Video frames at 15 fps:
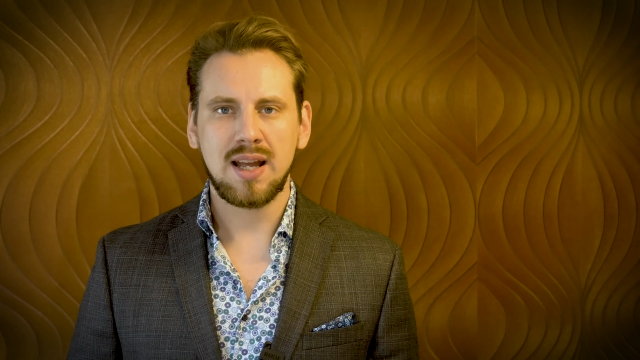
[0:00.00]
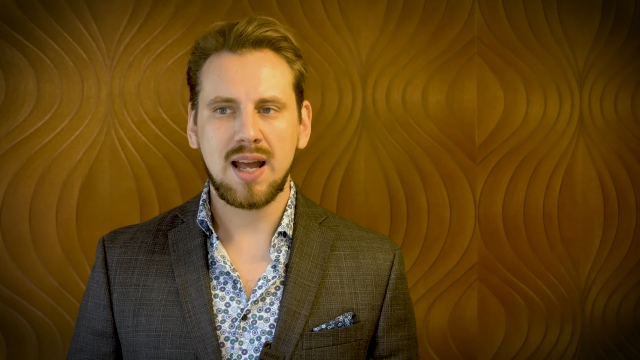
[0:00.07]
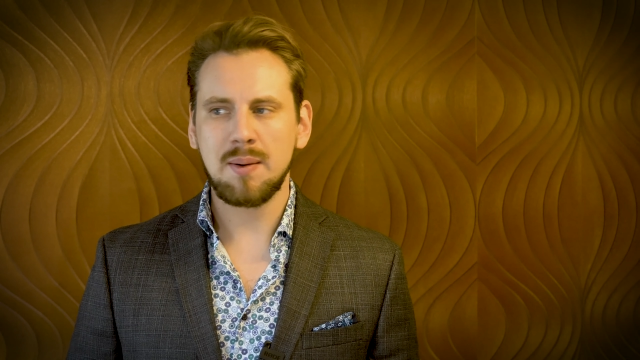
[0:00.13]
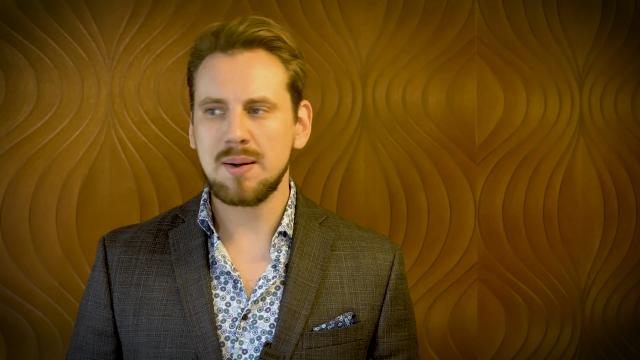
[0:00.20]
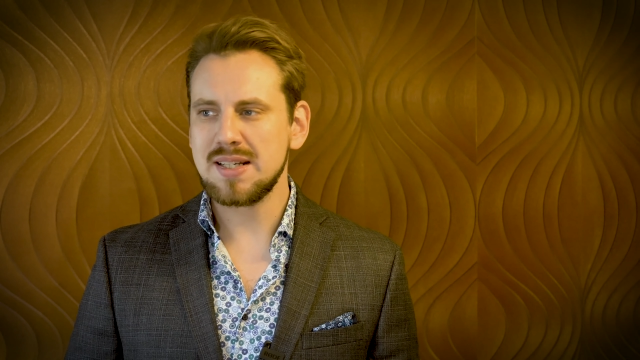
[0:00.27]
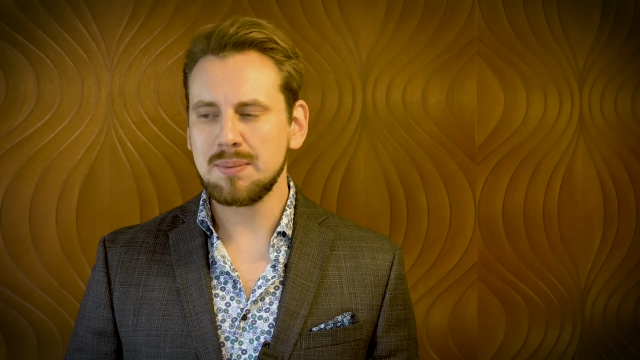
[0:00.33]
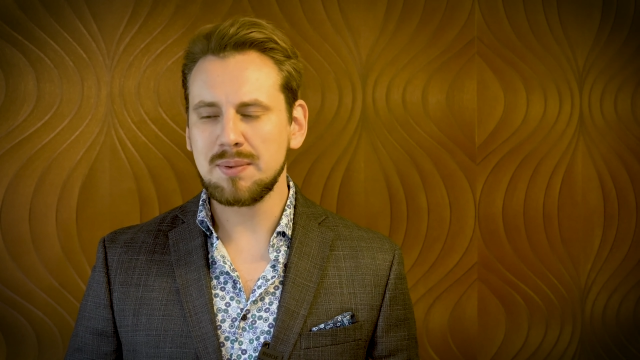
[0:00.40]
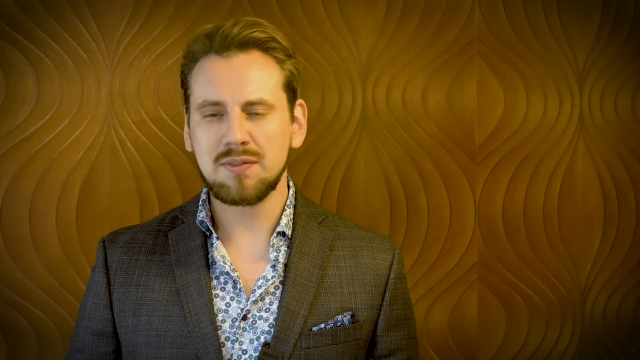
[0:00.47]

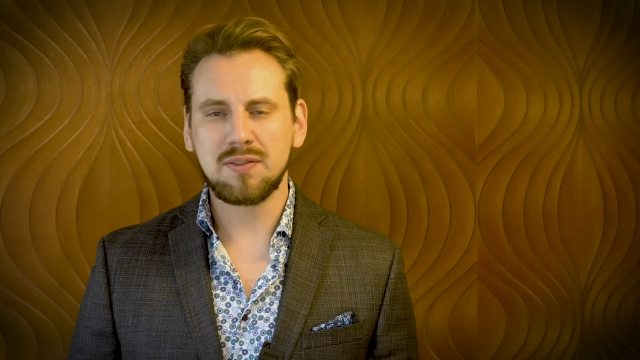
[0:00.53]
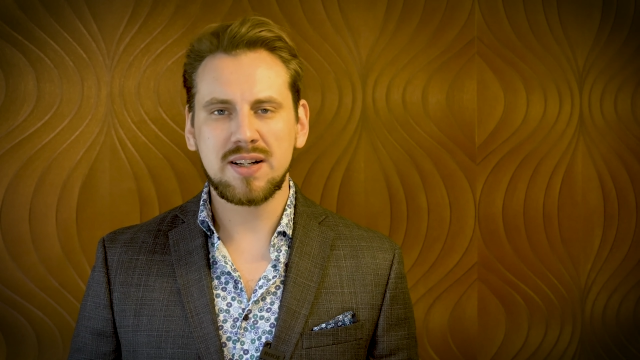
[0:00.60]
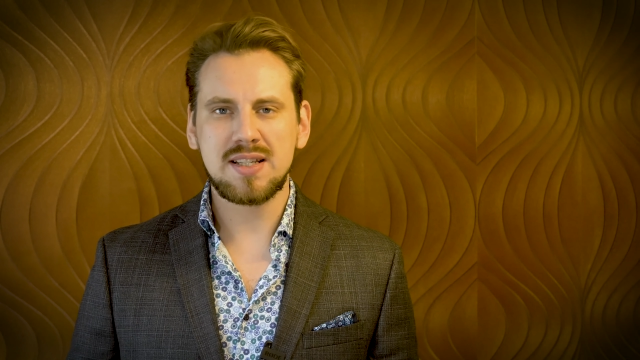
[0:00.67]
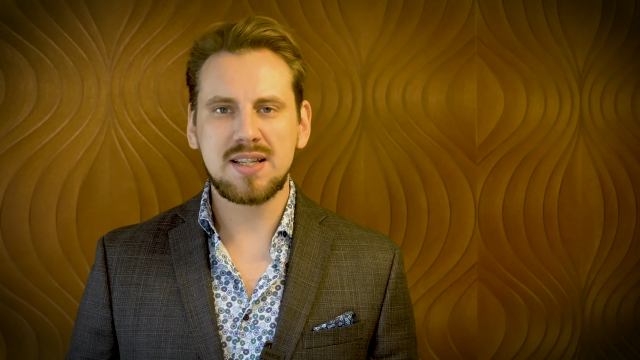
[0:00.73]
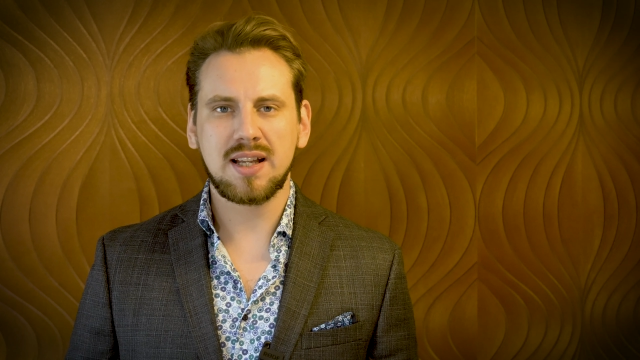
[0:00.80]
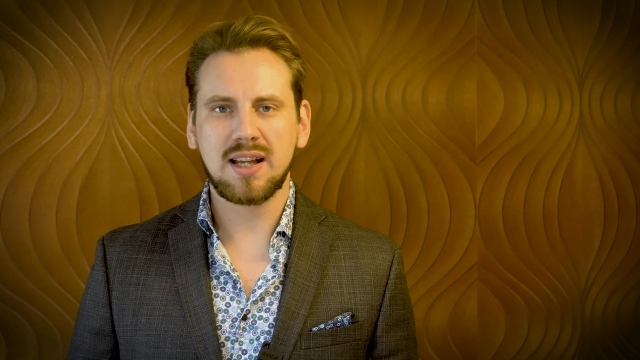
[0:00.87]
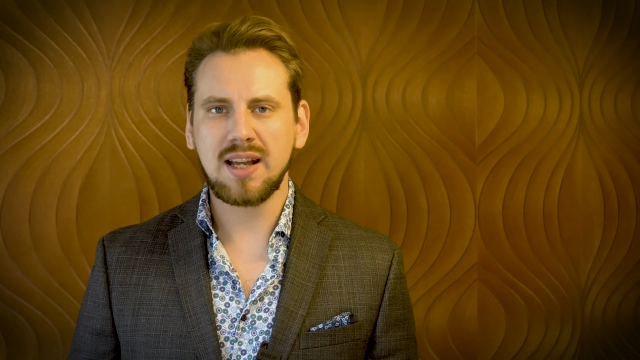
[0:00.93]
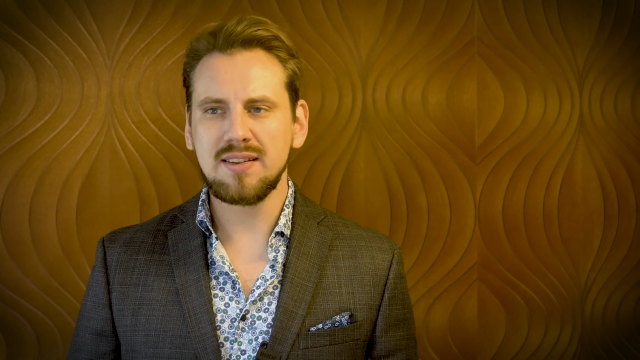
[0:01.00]
Aber ich habe davon
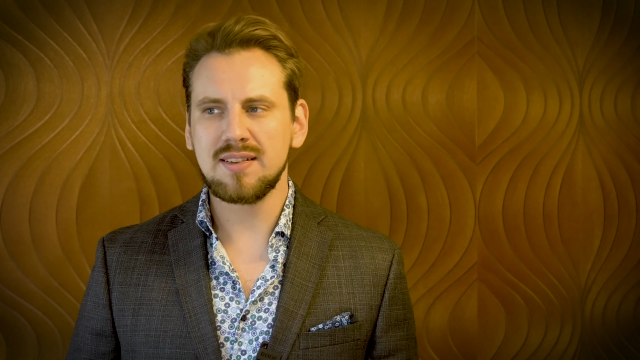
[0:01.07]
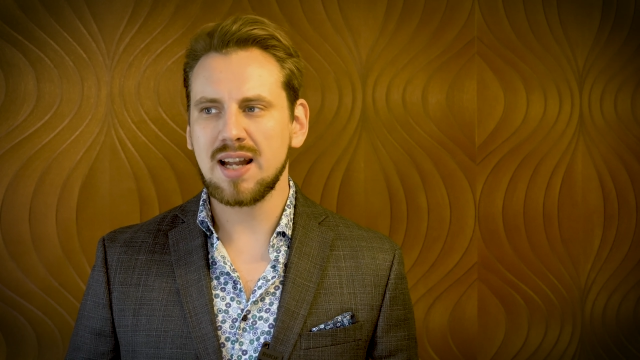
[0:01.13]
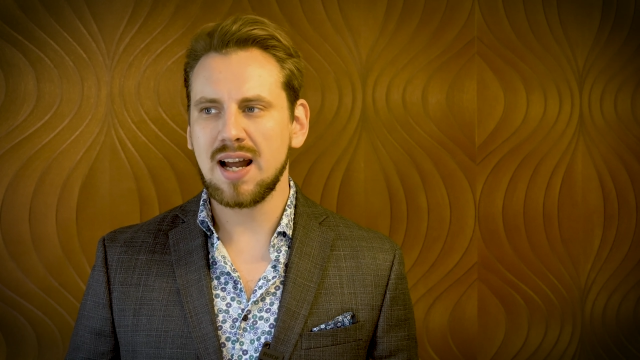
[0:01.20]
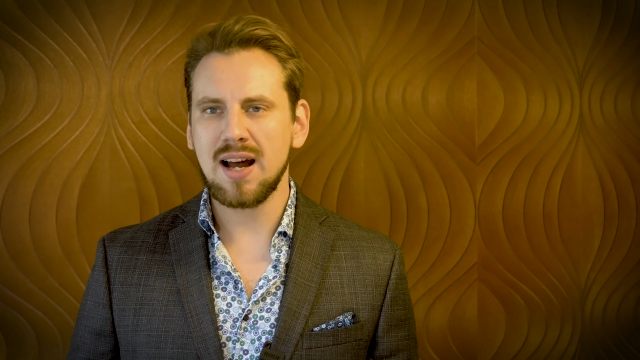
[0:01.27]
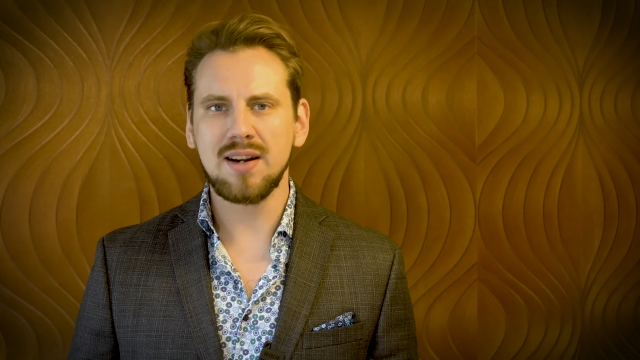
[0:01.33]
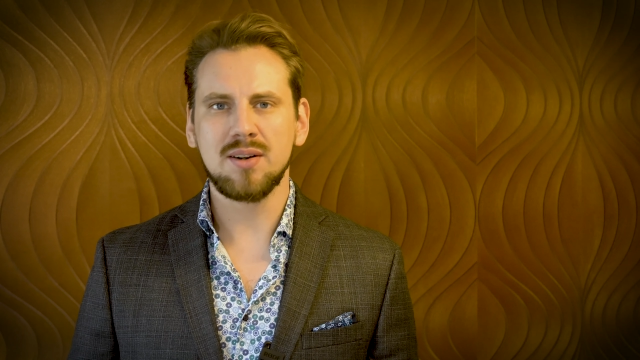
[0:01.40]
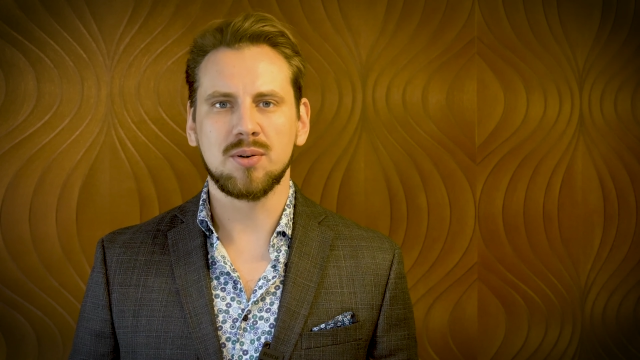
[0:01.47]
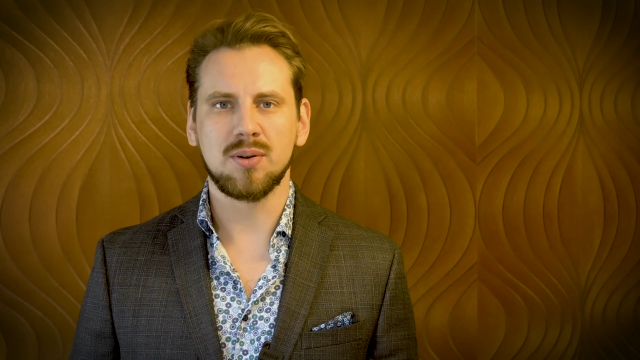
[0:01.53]
nicht die geringste
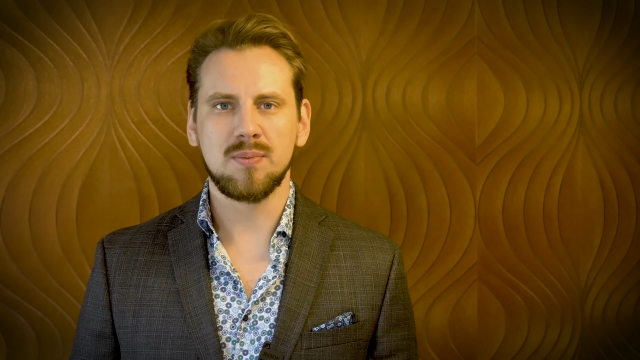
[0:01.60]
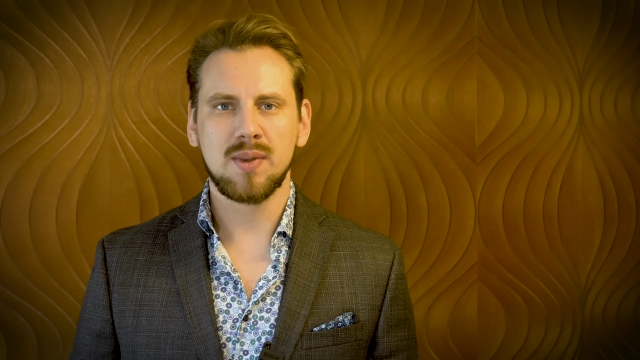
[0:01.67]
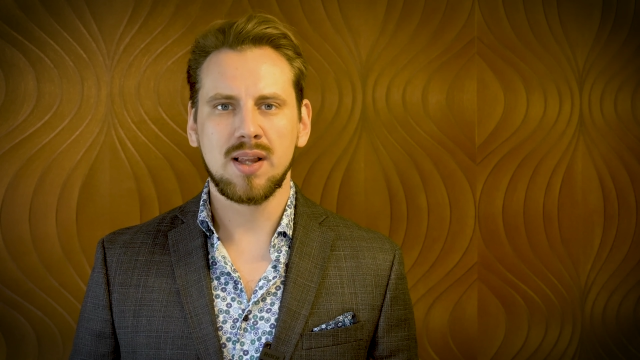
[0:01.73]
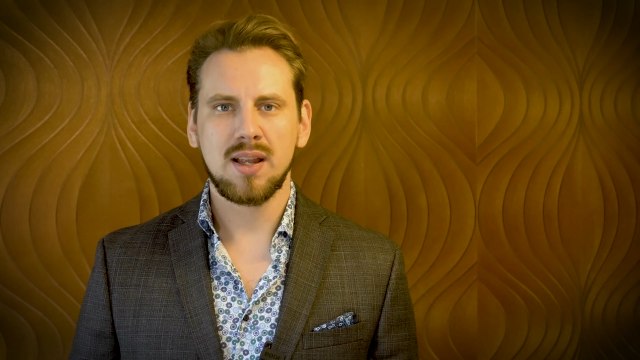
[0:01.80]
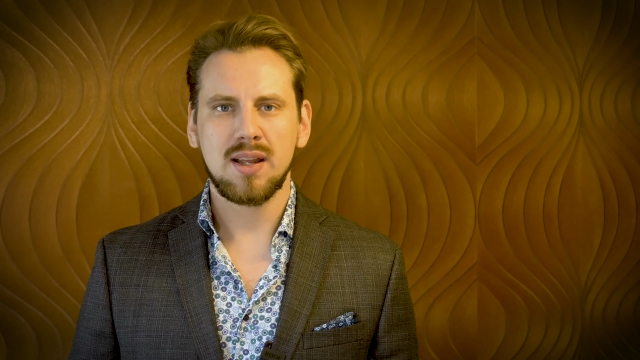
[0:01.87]
Ahnung.